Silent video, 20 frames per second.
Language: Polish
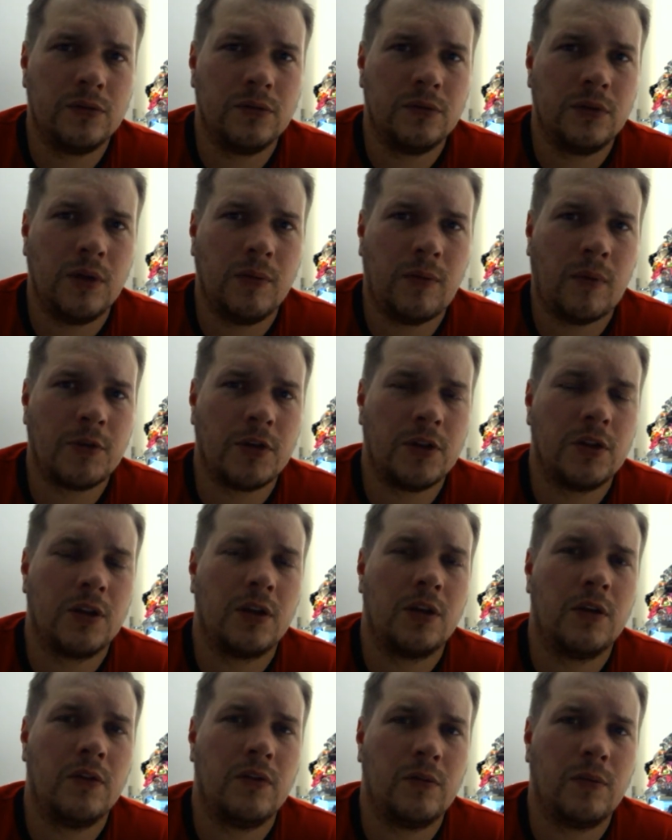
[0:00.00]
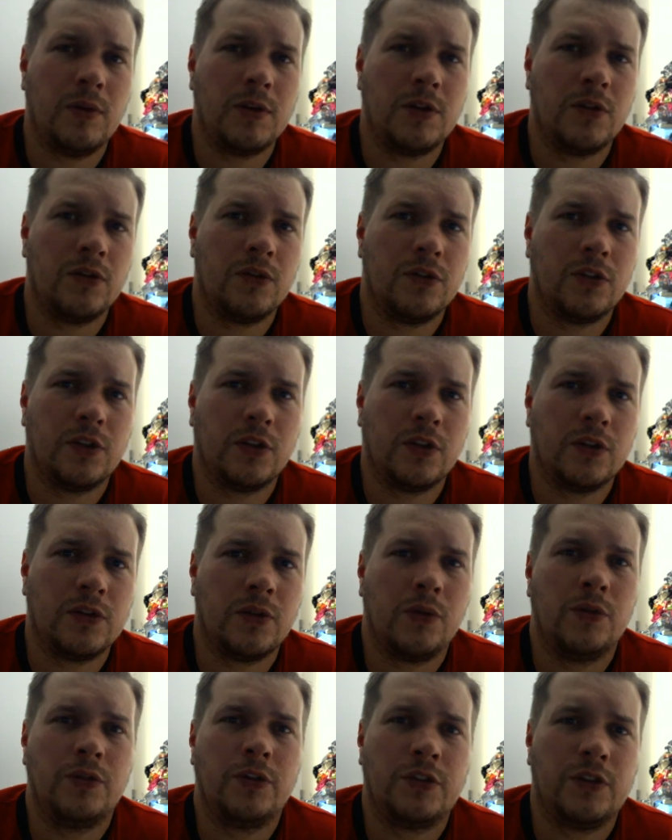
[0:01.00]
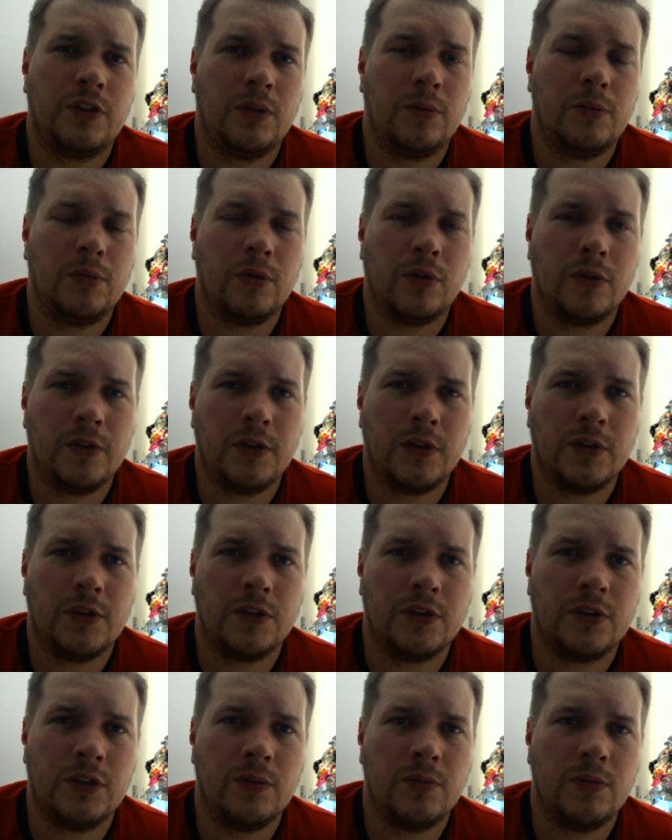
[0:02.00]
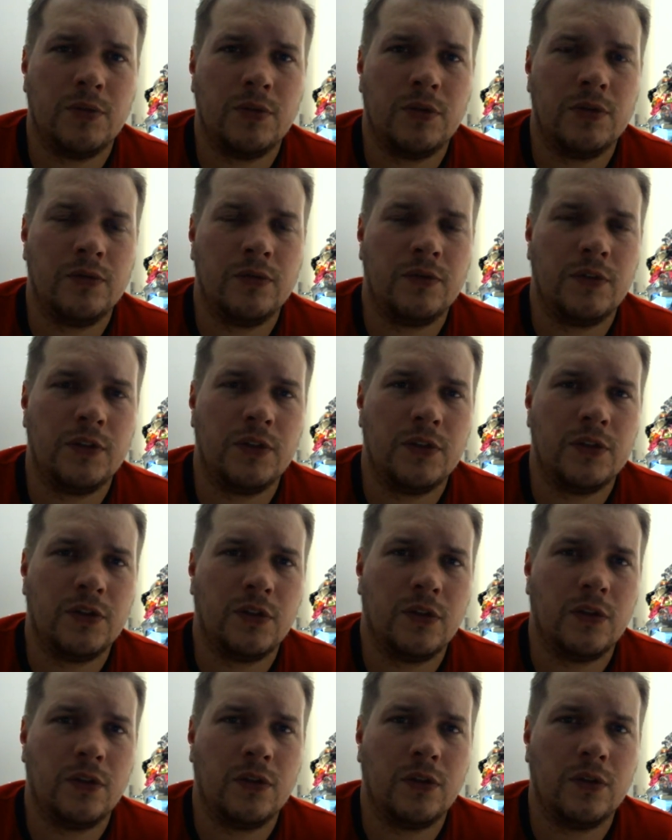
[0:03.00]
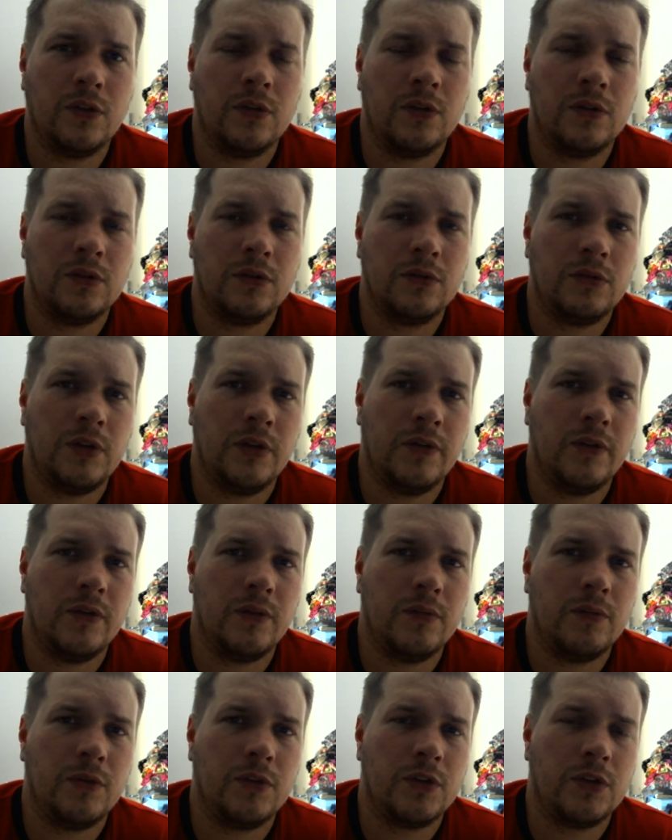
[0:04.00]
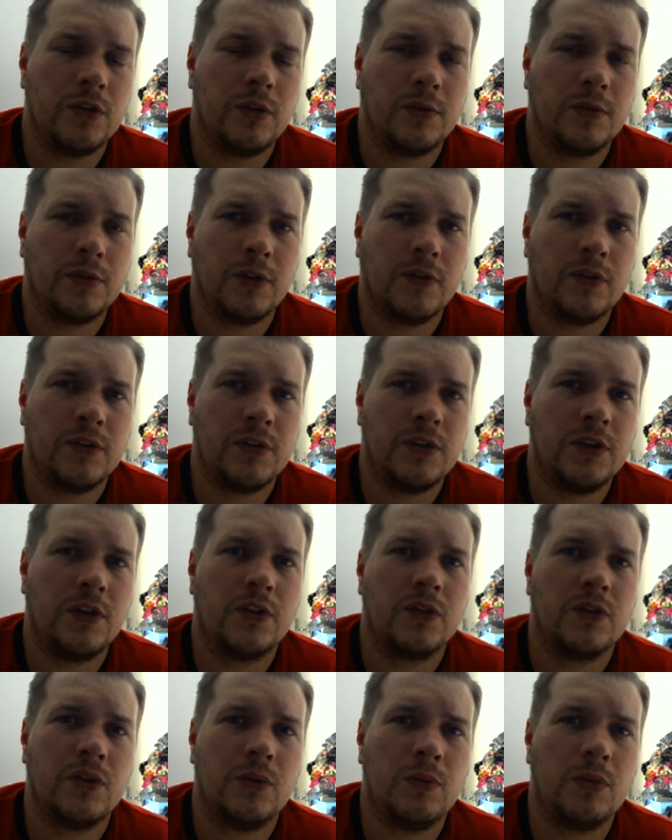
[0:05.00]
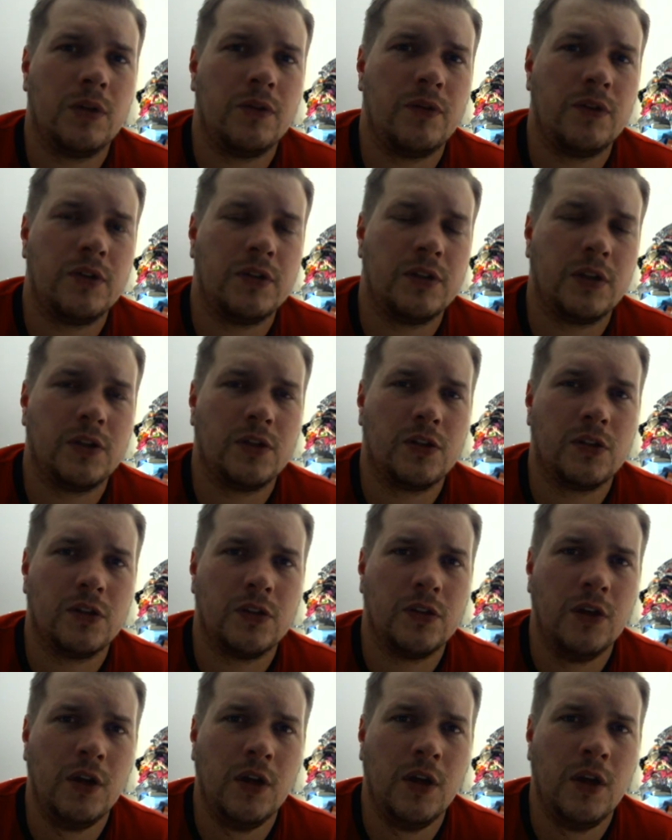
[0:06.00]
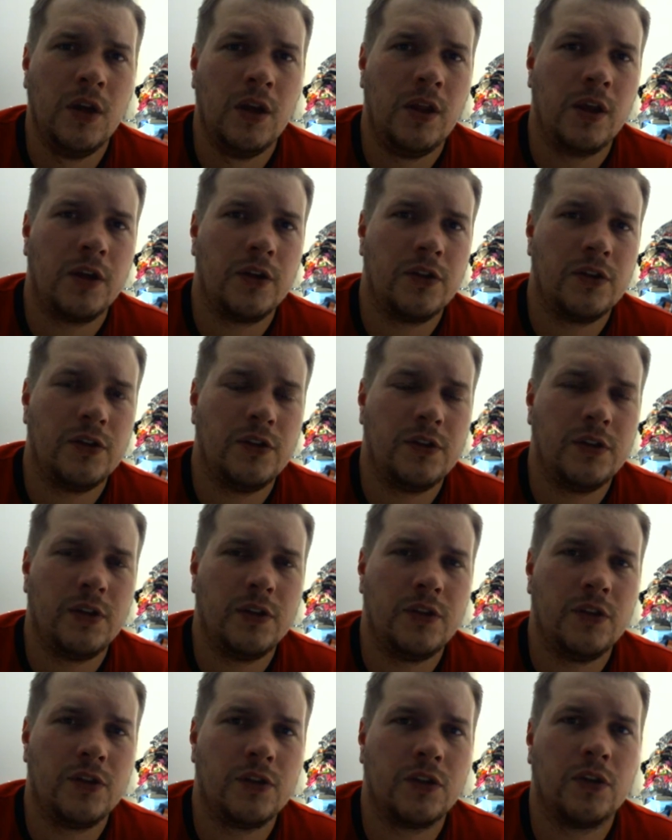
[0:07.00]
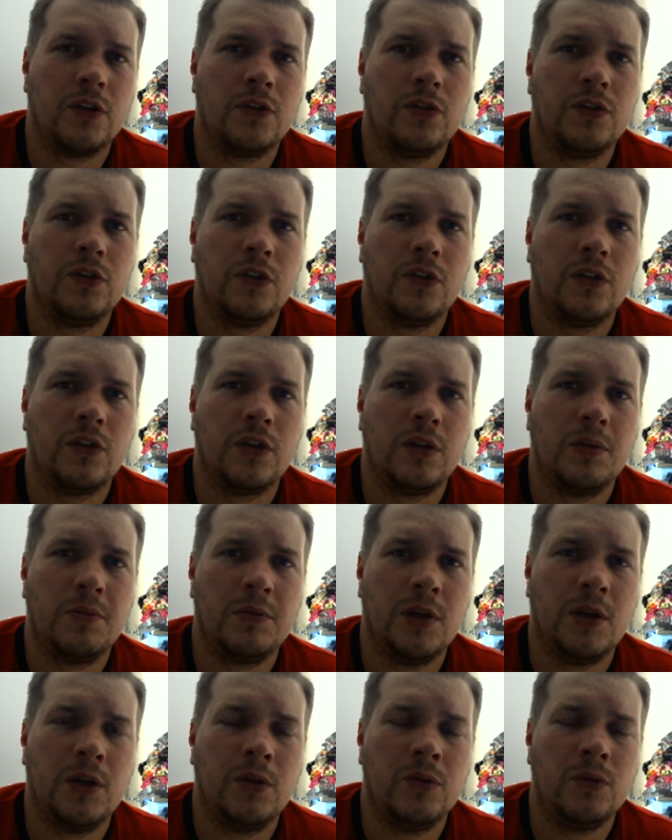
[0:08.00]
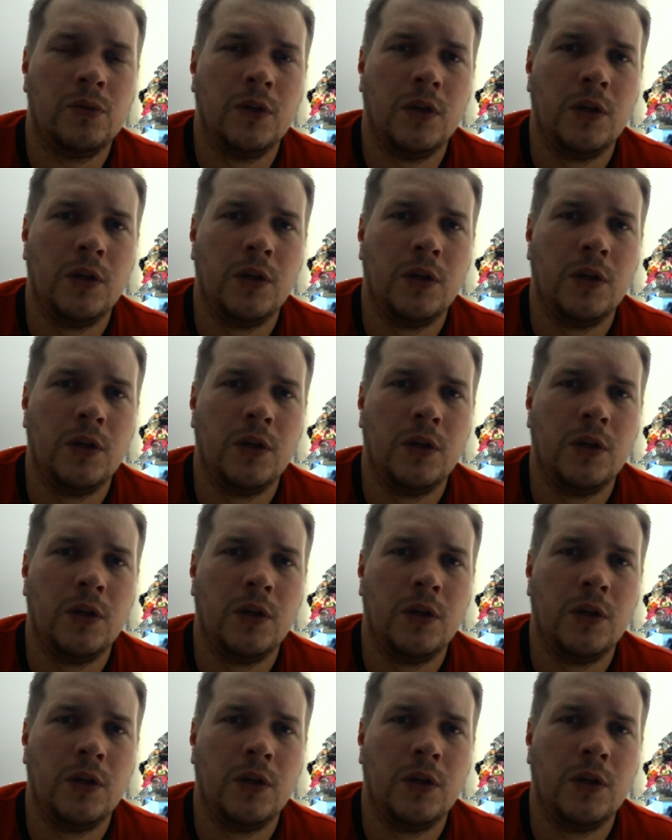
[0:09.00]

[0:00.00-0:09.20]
nie mam żadnych informacji odnośnie tego, co ludzie chcieliby oglądać, czy chcieliby wiedzieć, co nie wiem, jeżeli na przykład Was interesuje moja wiedza, czy jakiś insight, jeżeli chodzi o Grim Down,